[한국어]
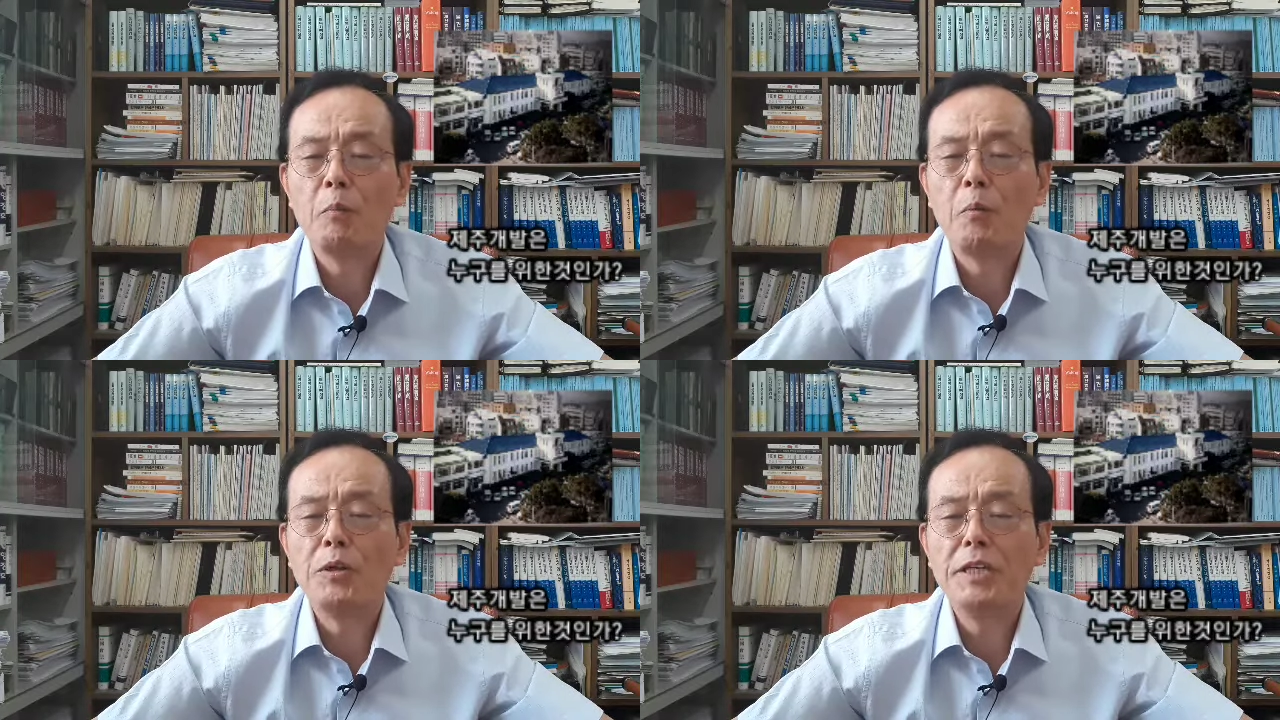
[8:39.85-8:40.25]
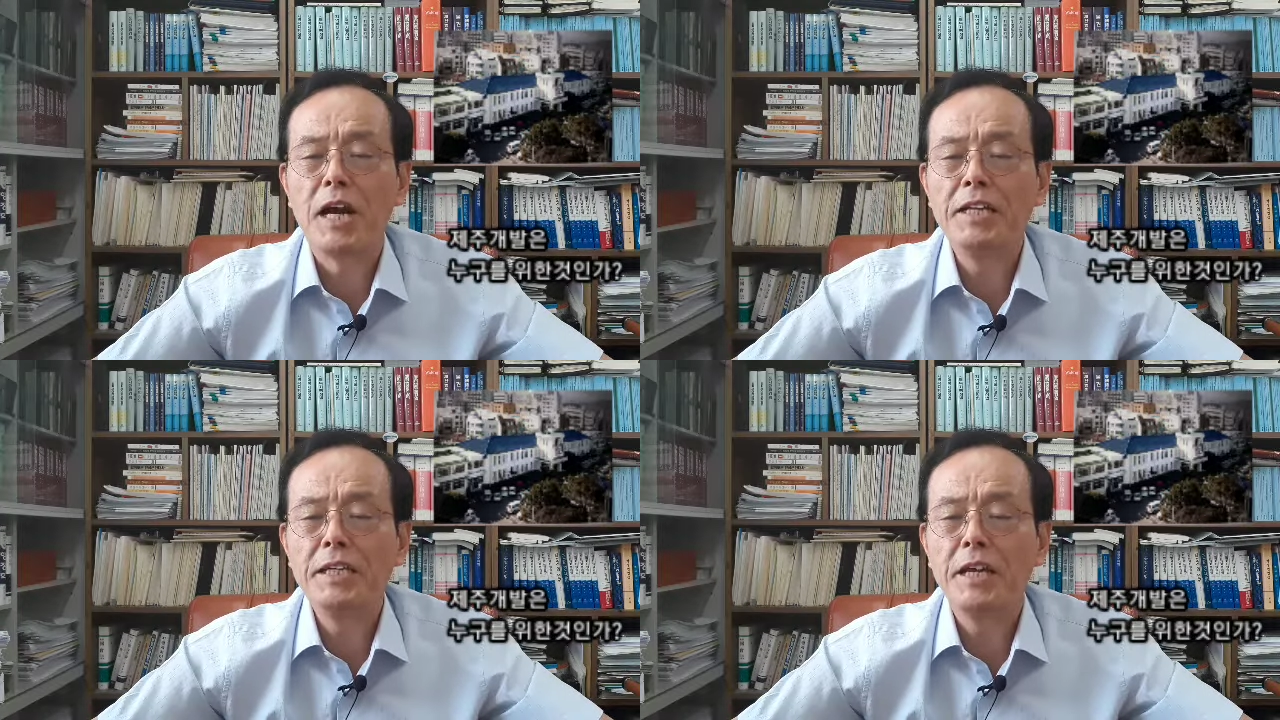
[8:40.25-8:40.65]
본의
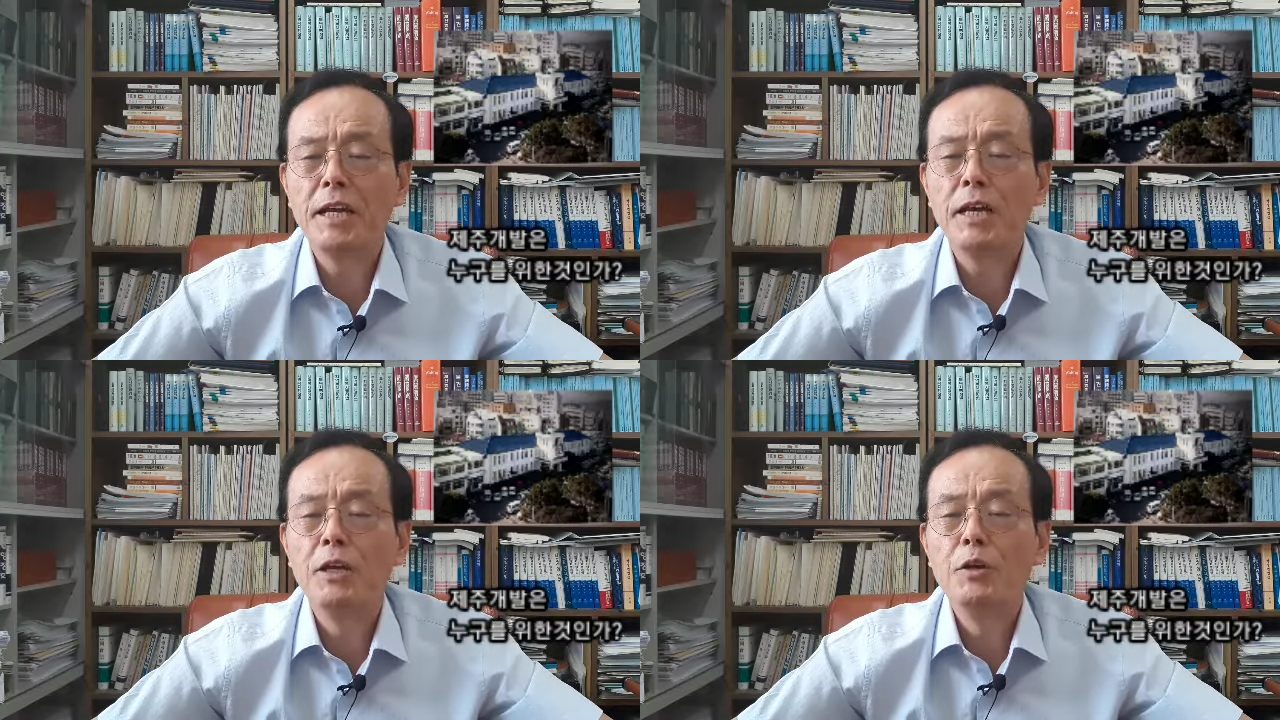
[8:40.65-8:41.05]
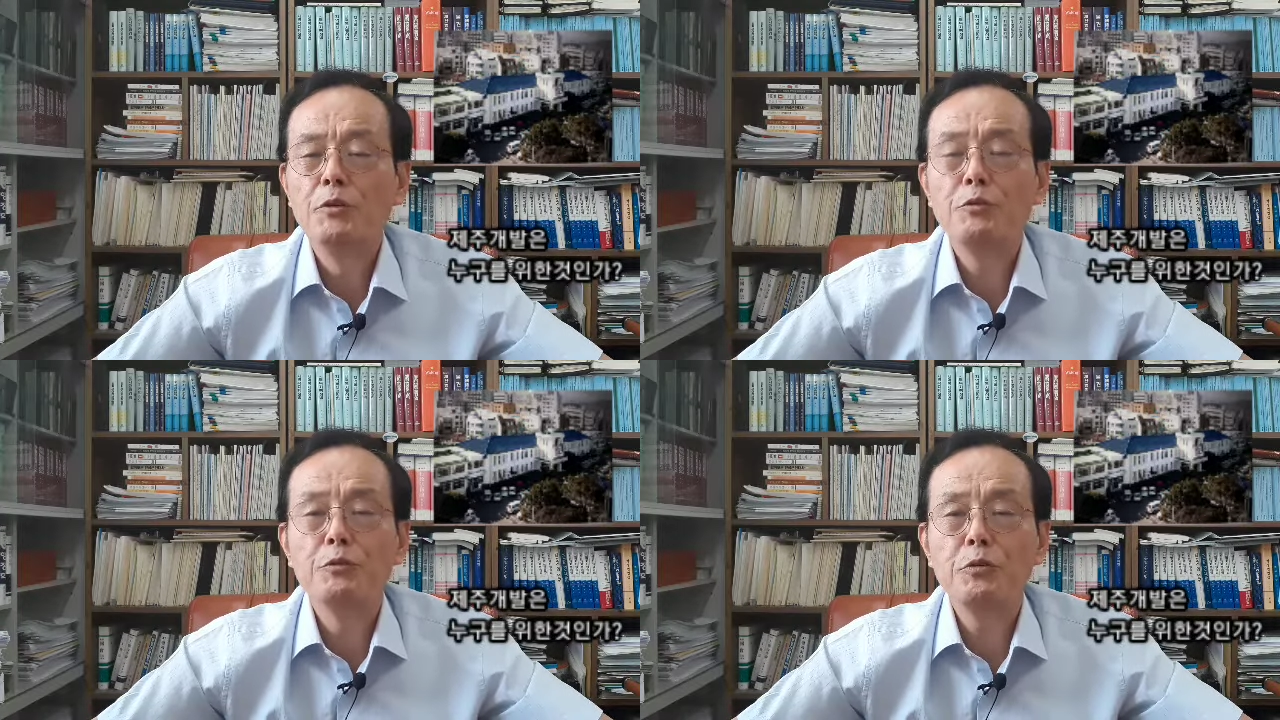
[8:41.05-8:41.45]
아니게
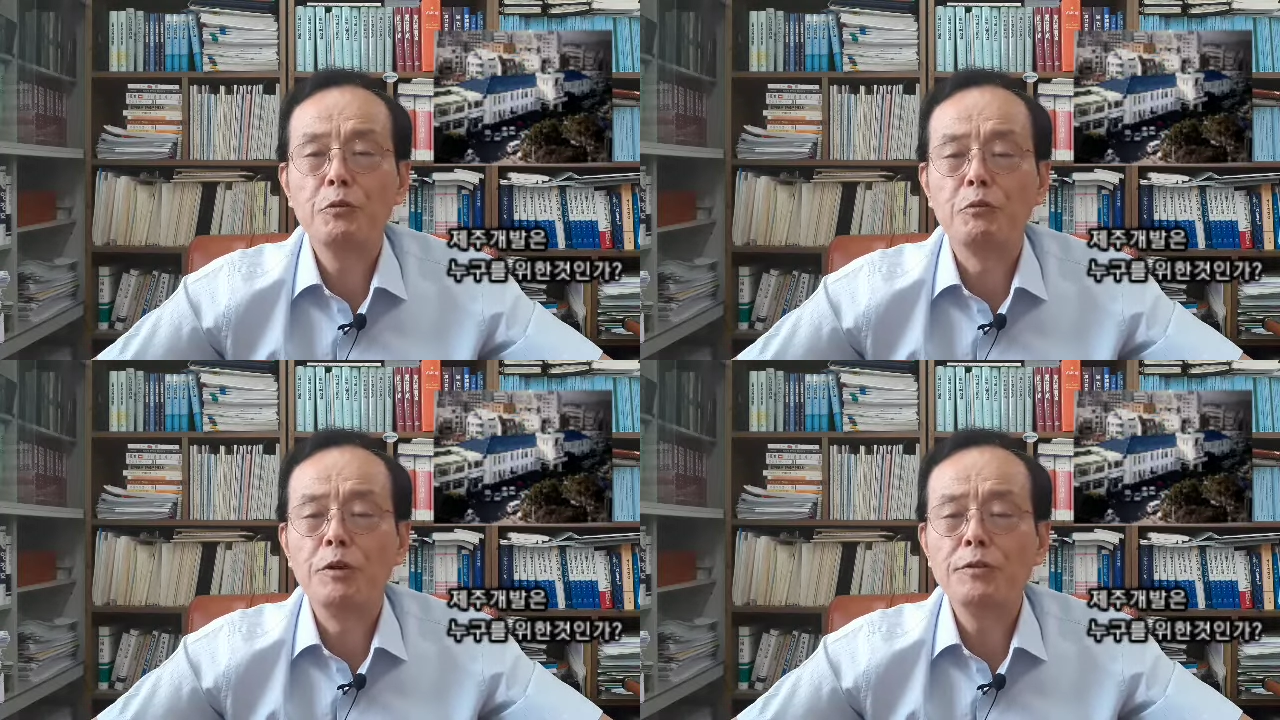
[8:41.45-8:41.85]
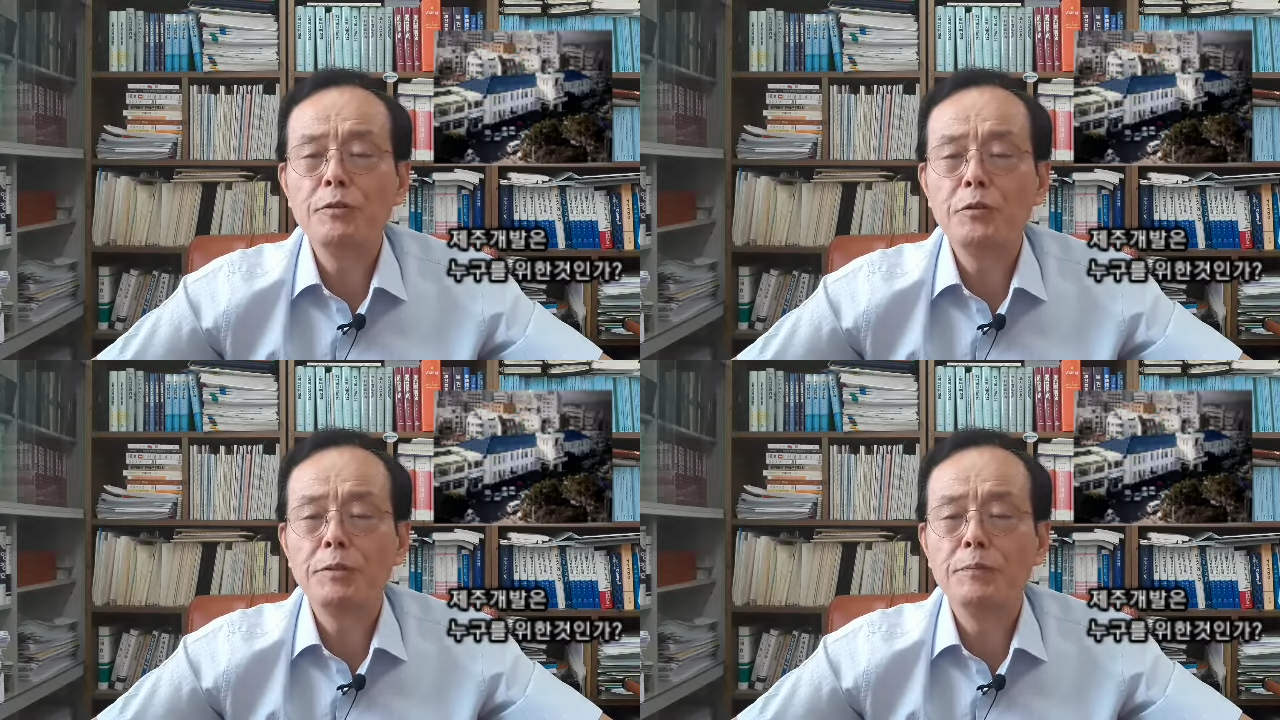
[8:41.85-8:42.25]
주로
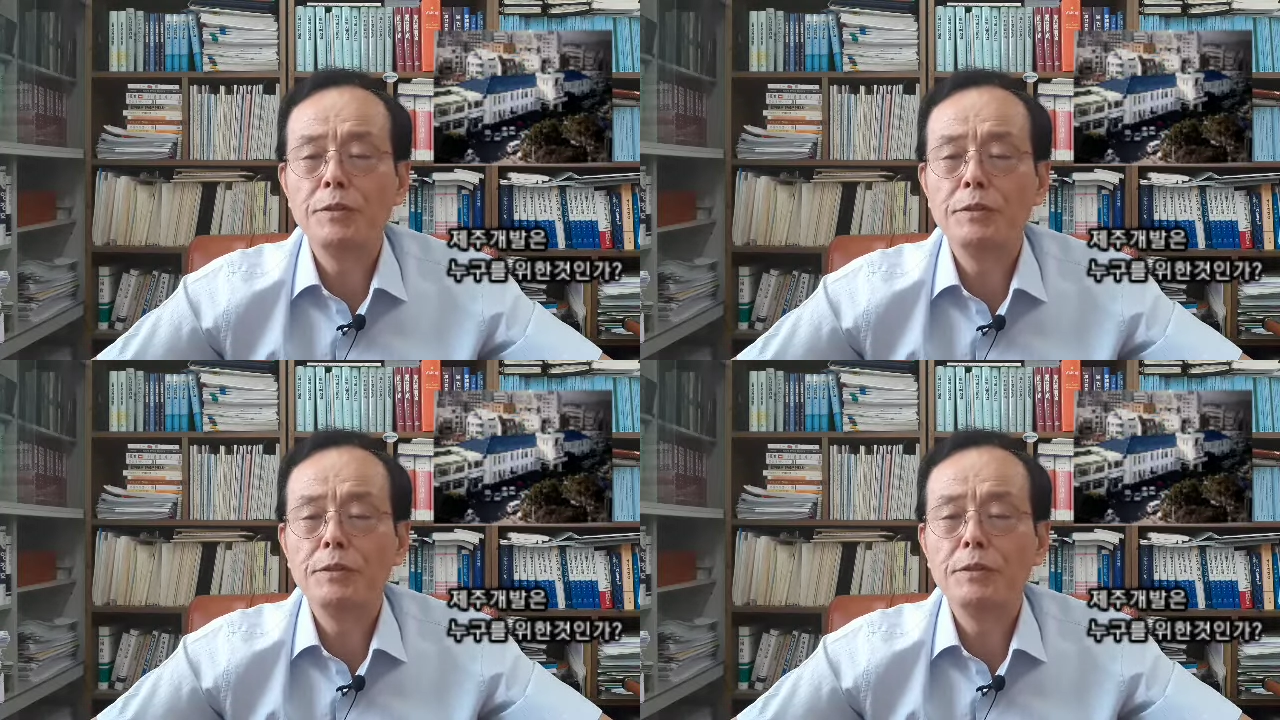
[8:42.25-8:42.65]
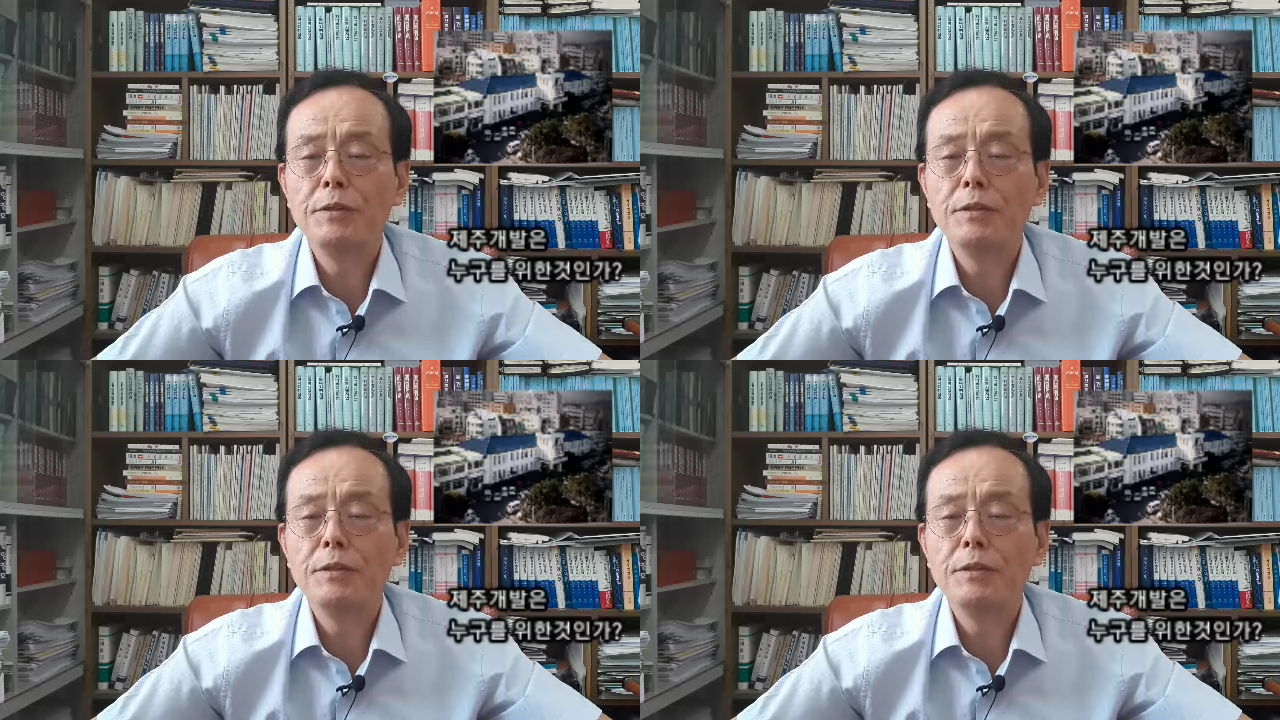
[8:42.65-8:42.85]
원도심